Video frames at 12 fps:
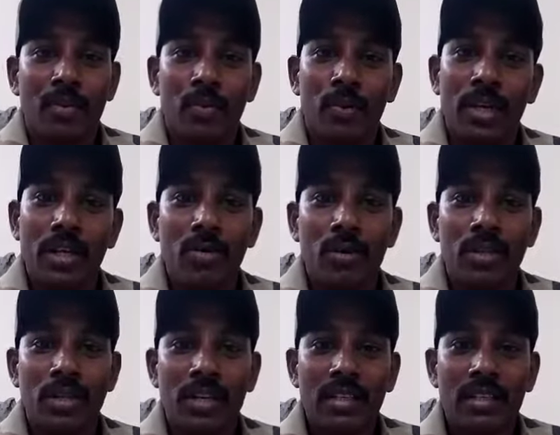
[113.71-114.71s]
ஒரே
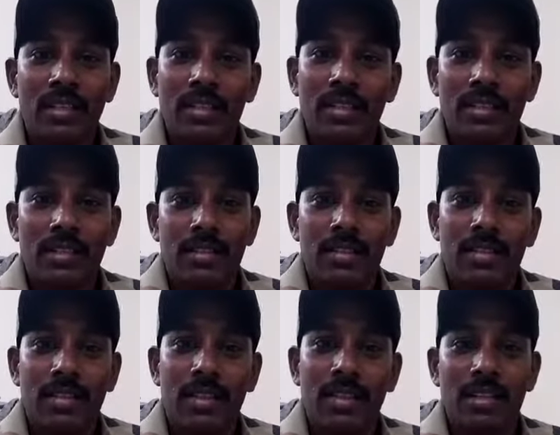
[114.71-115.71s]
ஒருத்தராது
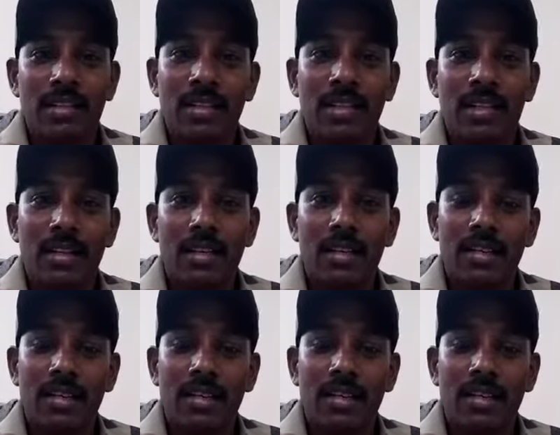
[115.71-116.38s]
நாங்கள் செத்தா